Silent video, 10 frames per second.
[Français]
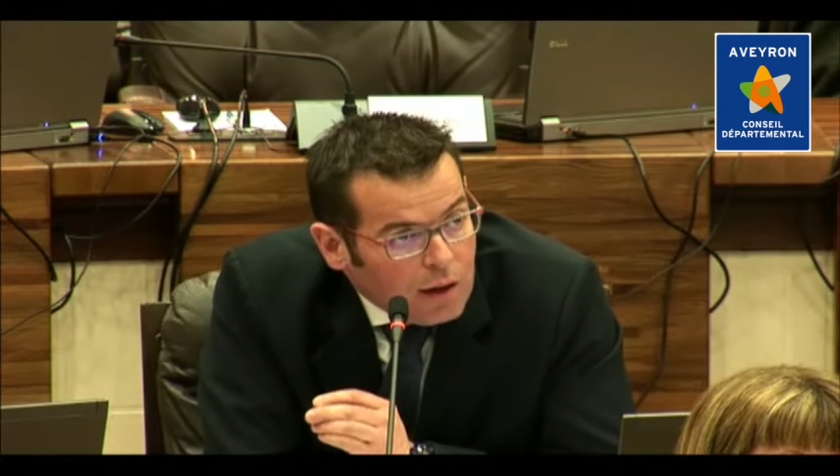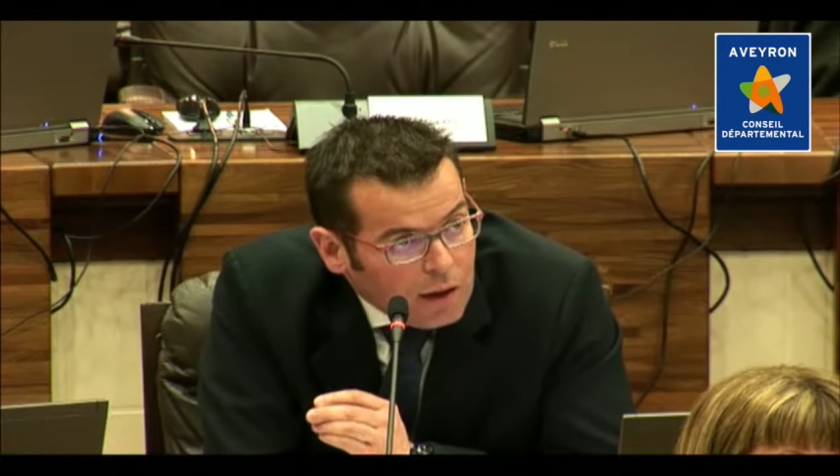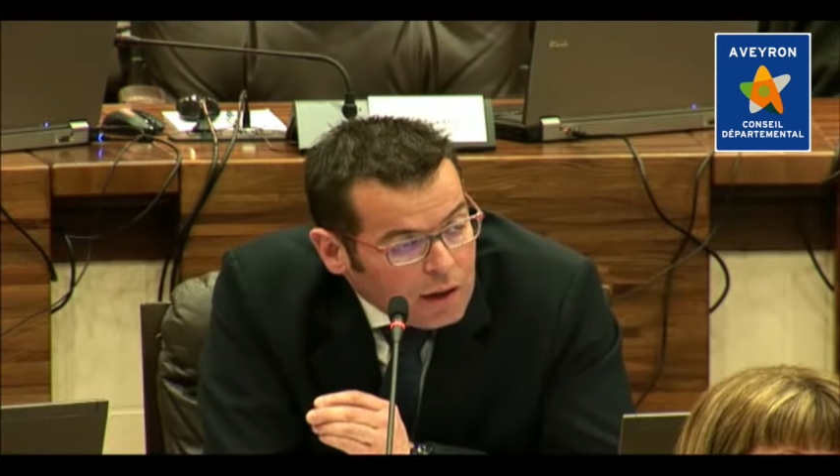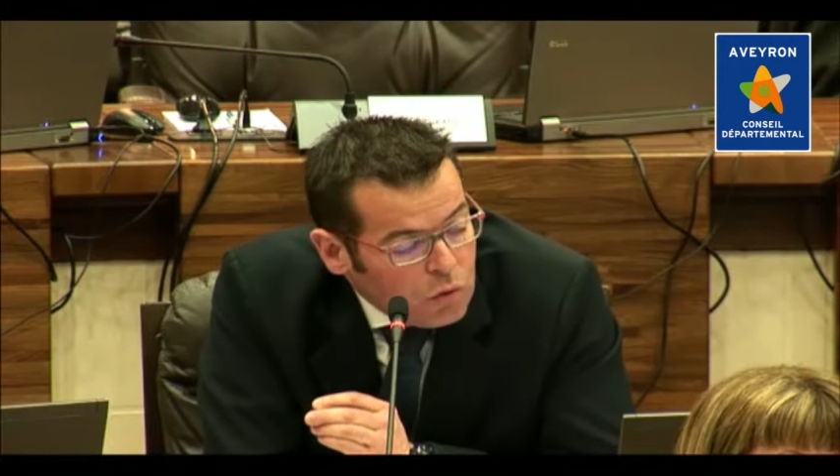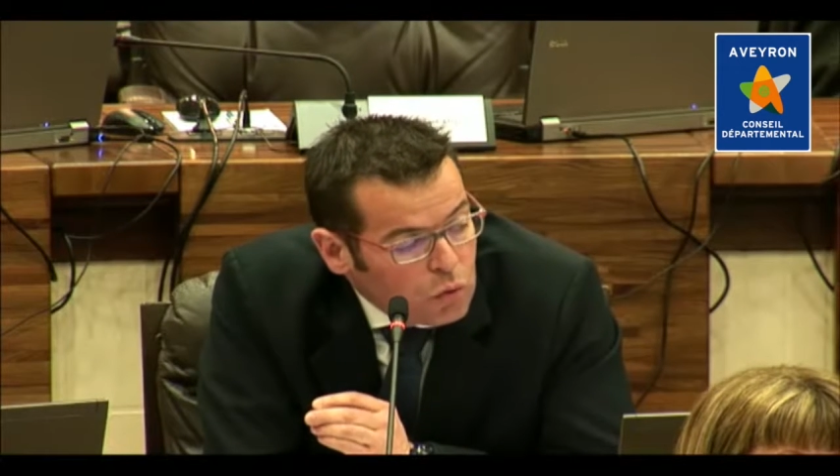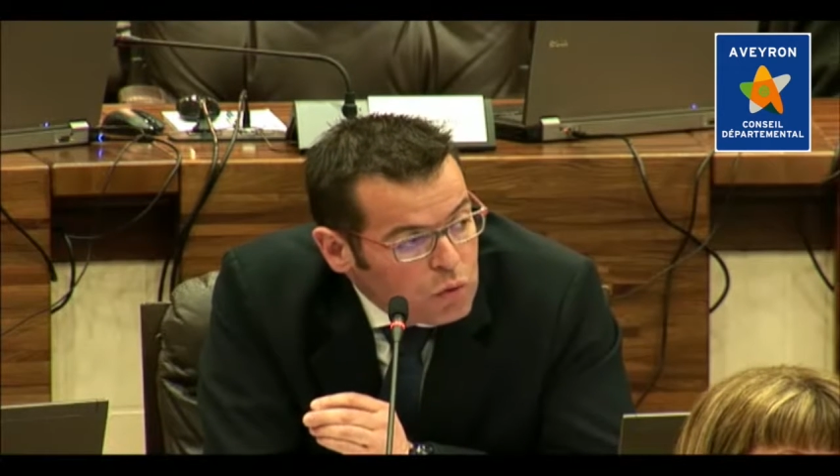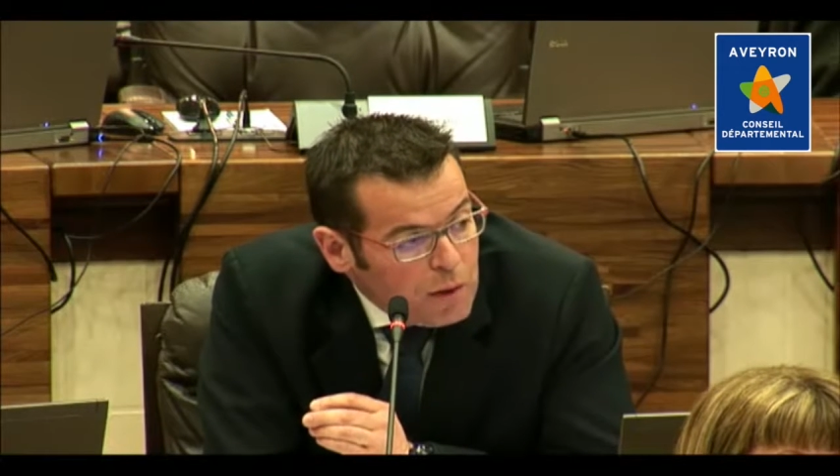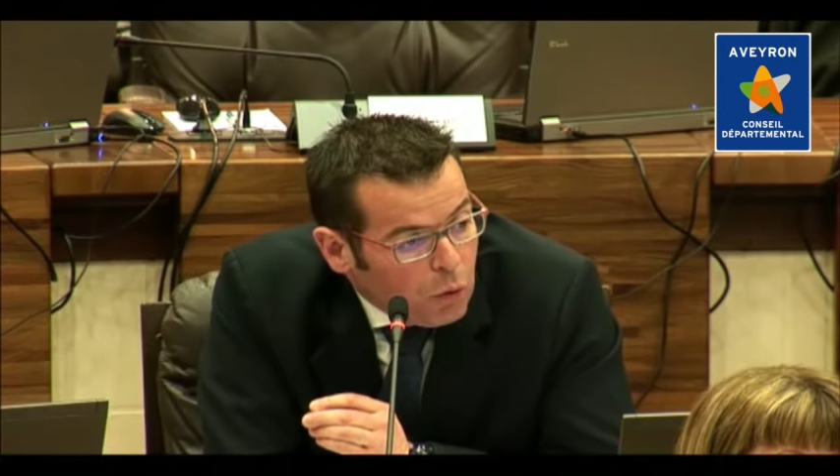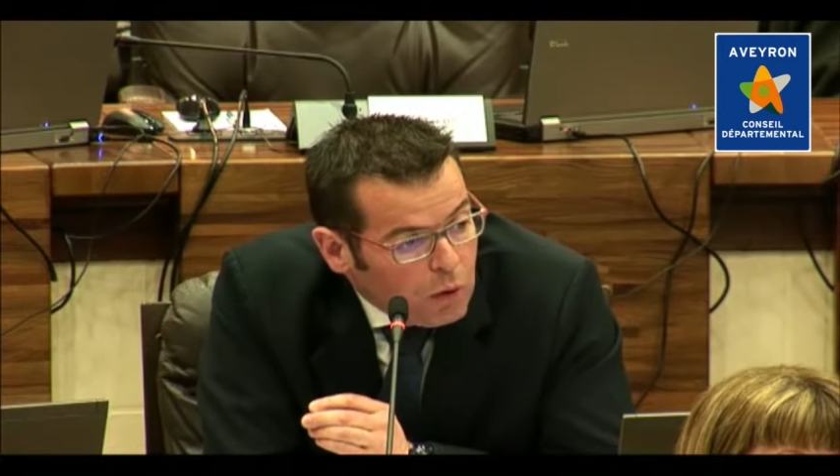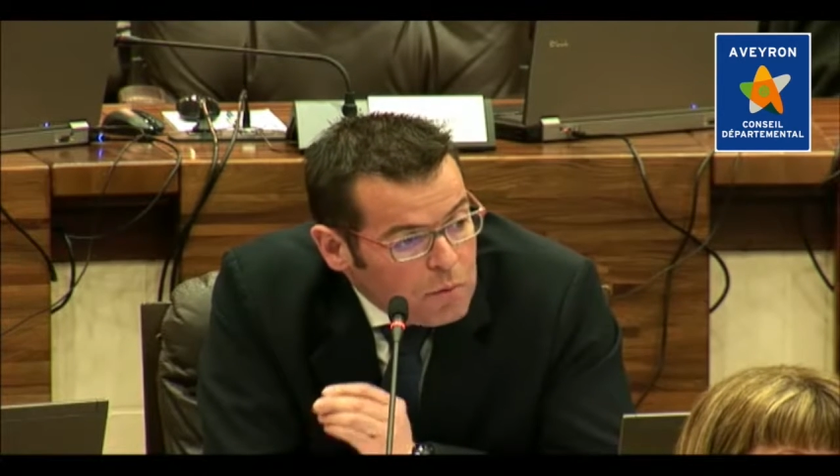résolu
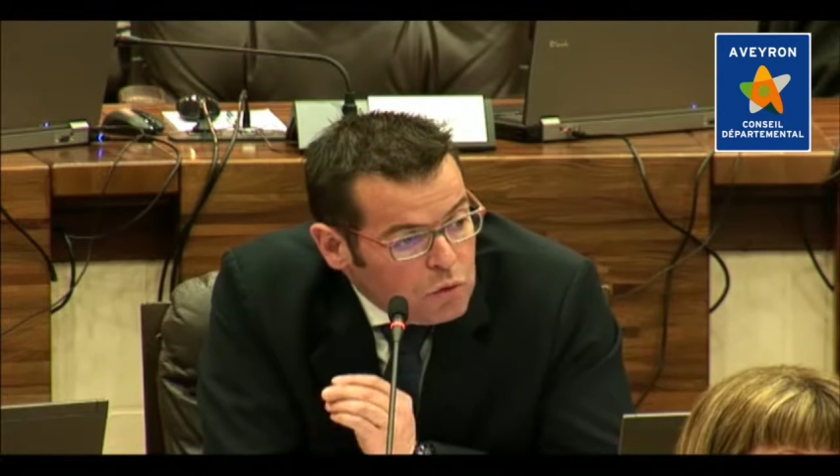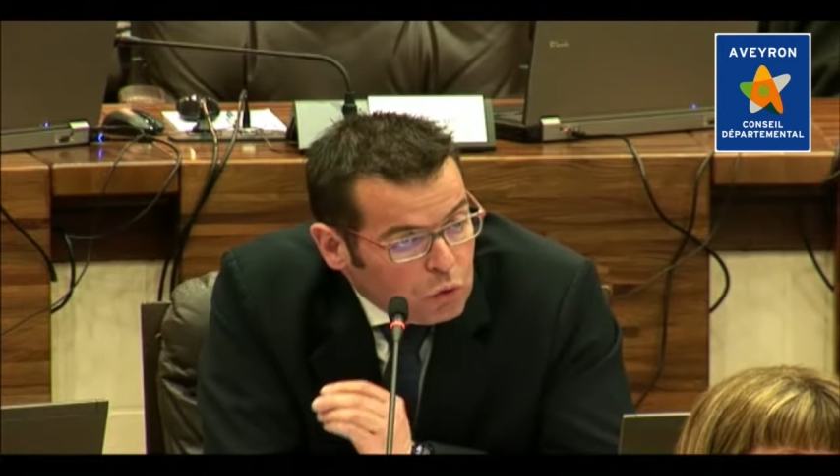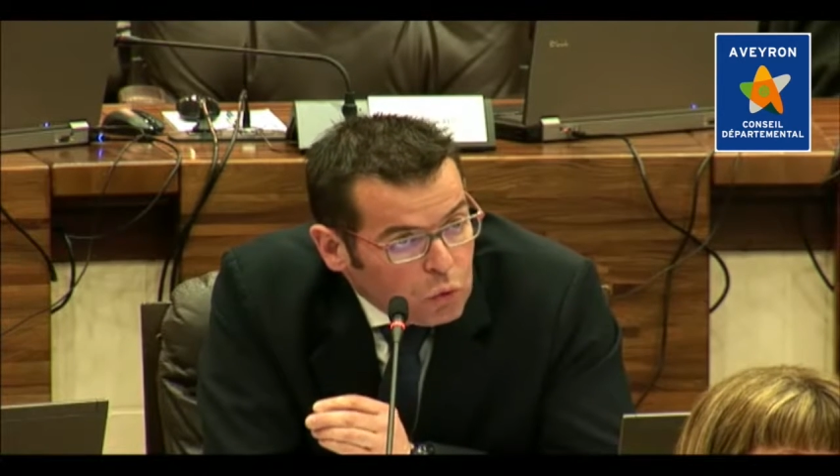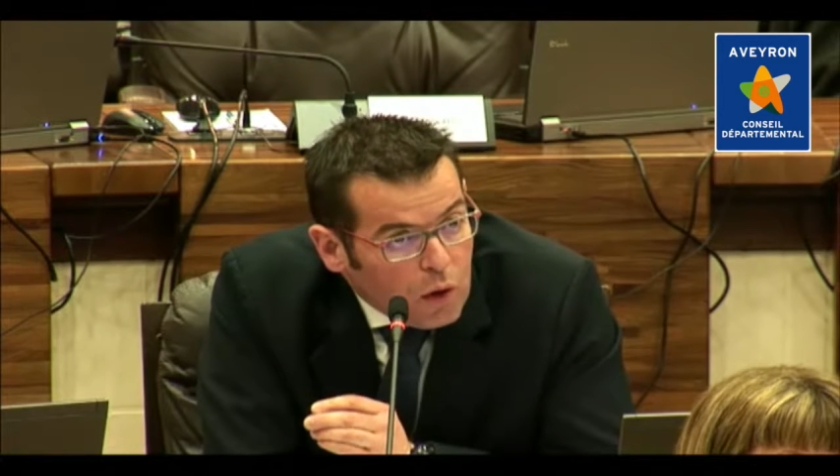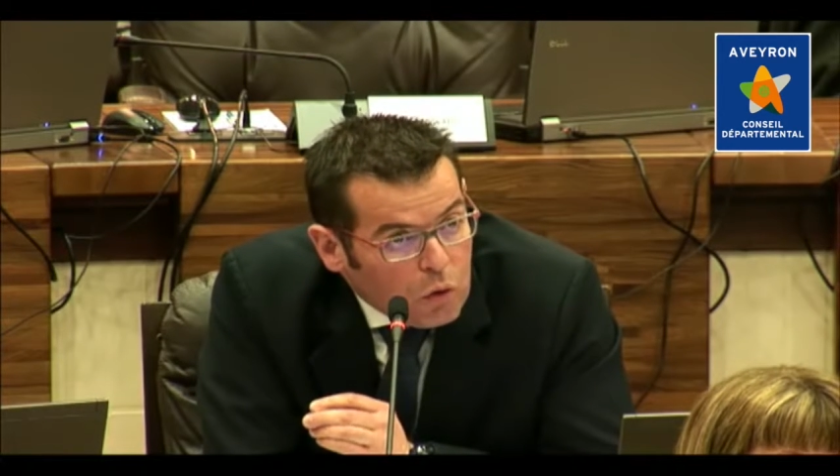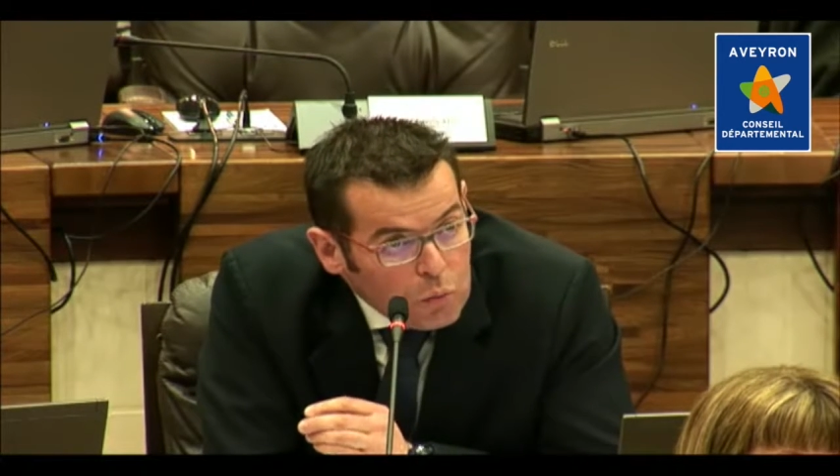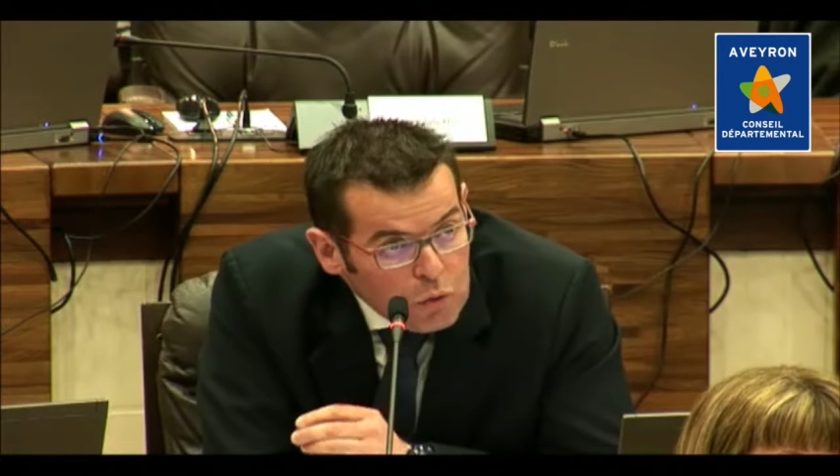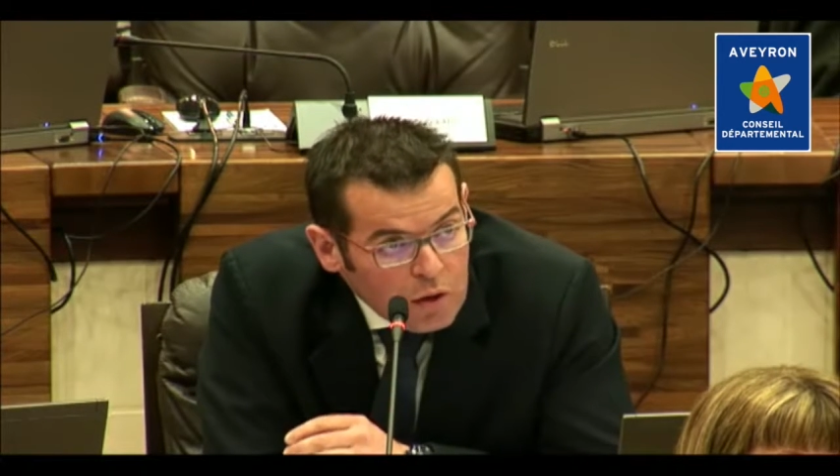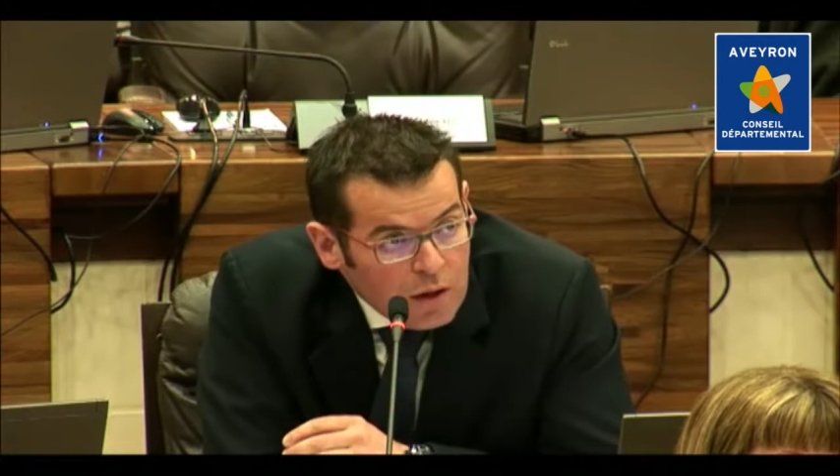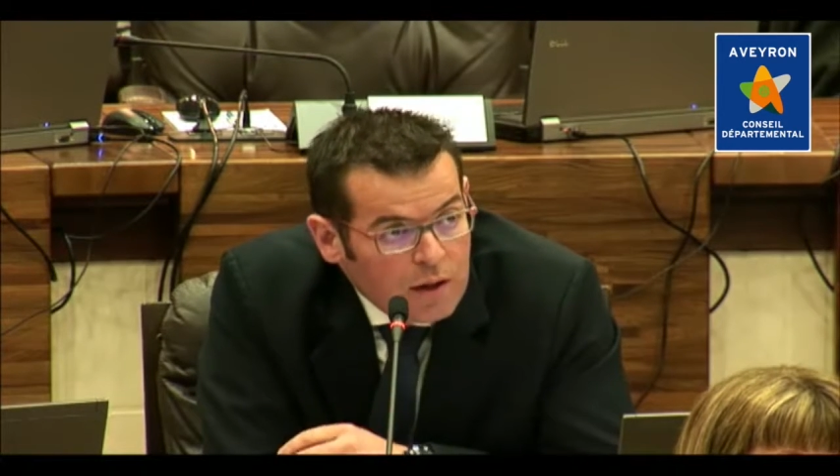des problèmes sur trois
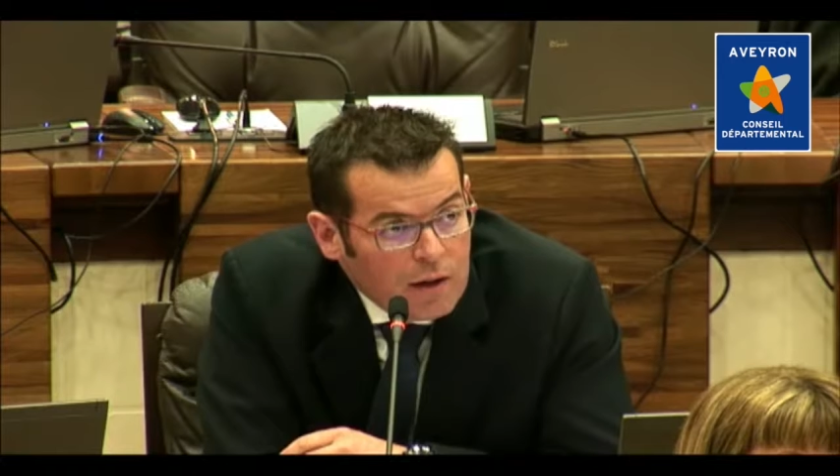communes,